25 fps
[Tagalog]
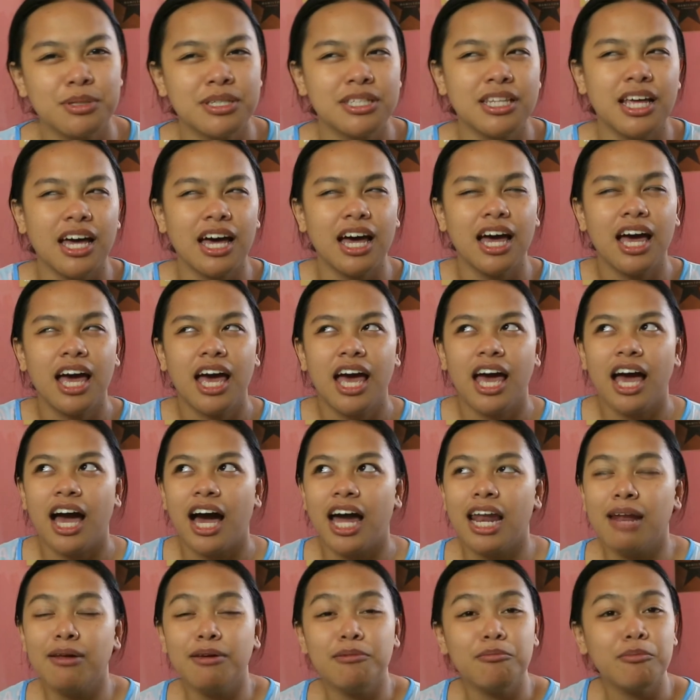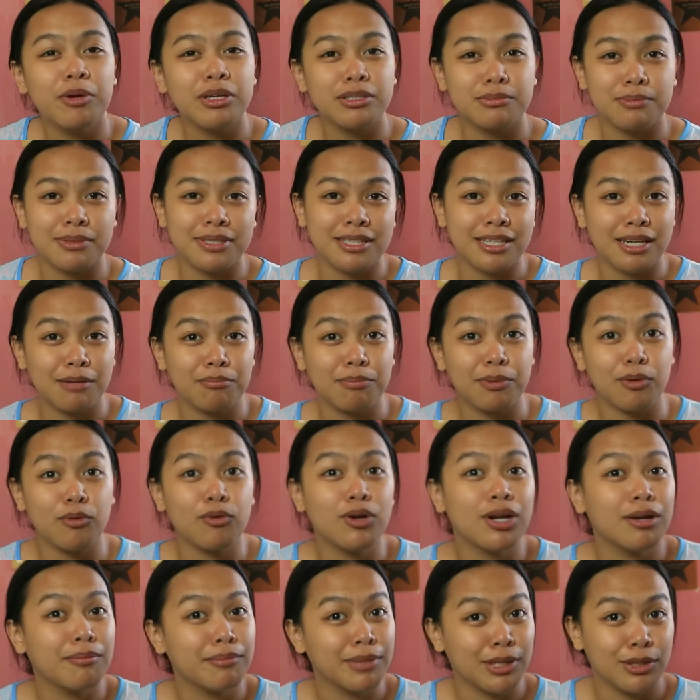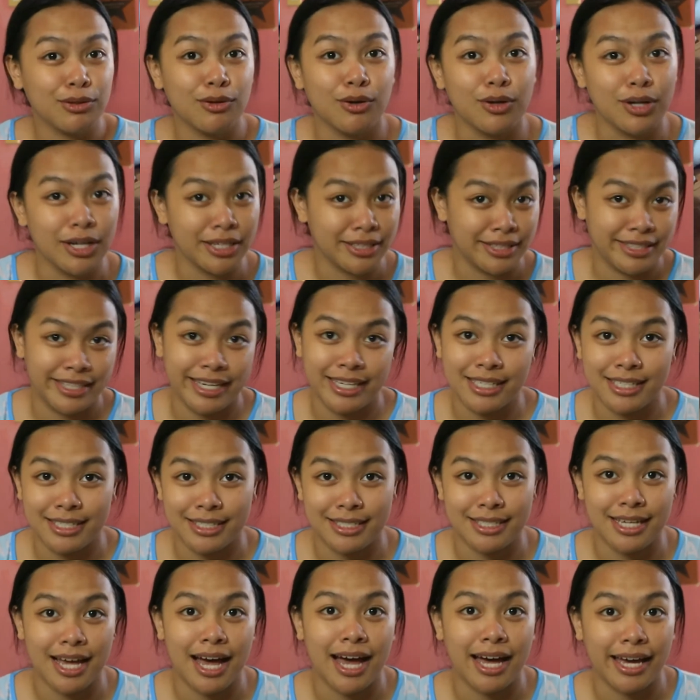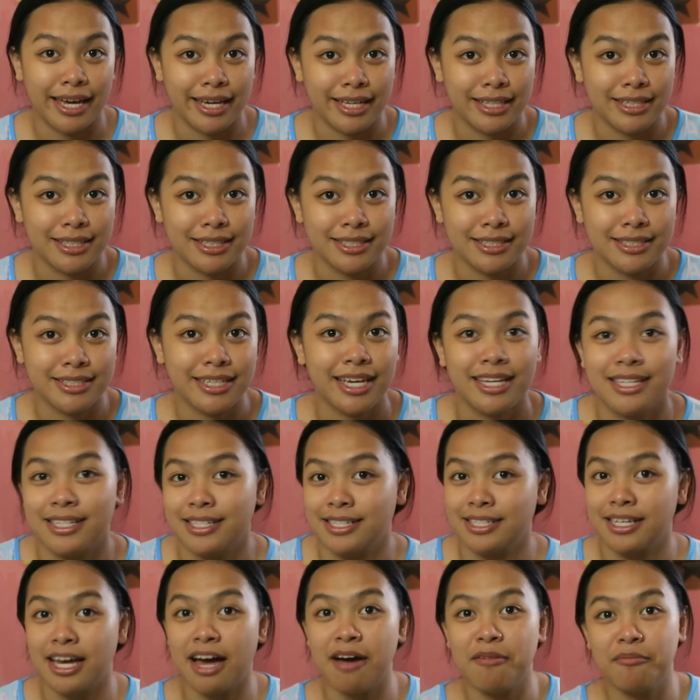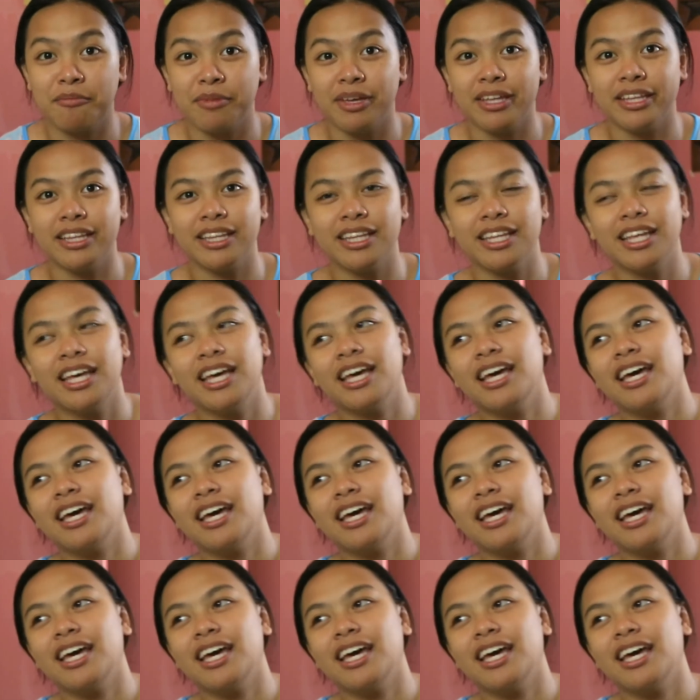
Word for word: Basta, alam mo, mas masarap pa ulam ni Donut kesa sa akin. Kesa sa amin.